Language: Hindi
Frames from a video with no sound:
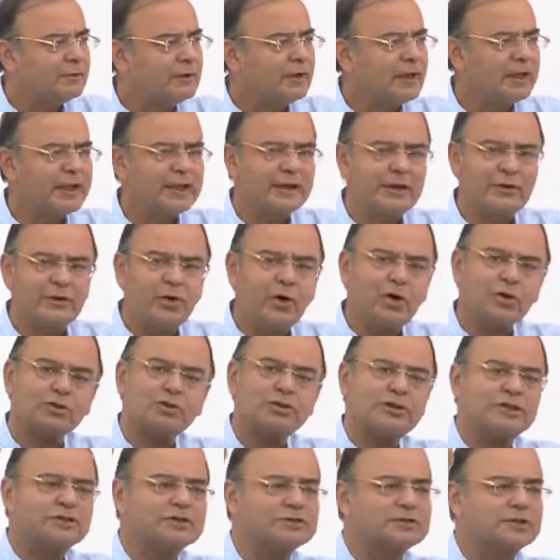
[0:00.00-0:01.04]
लेकिन
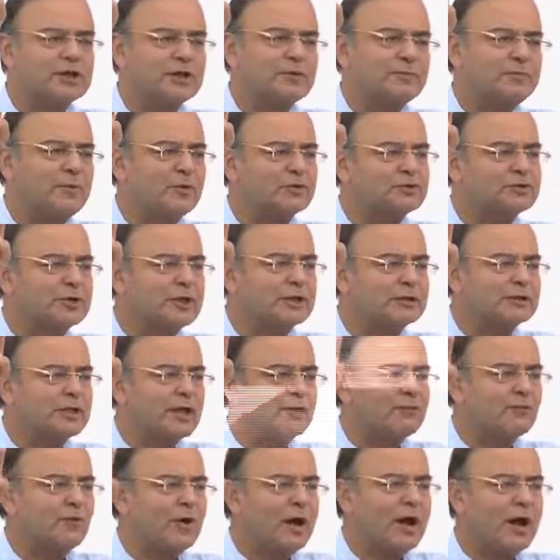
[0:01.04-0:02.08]
नॉर्थ ईस्ट तक पहुंचना
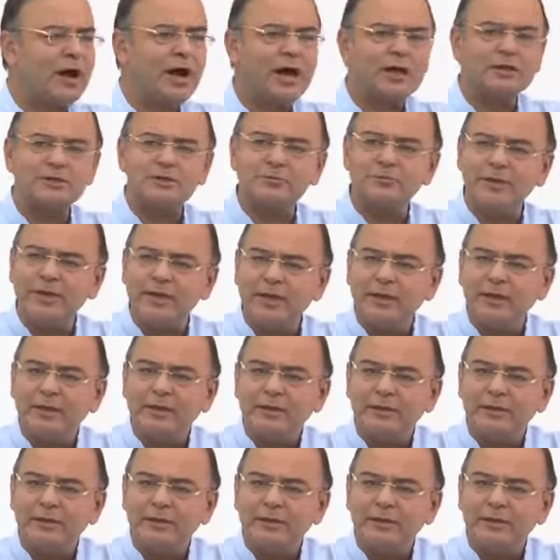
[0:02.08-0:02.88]
था वो आज भी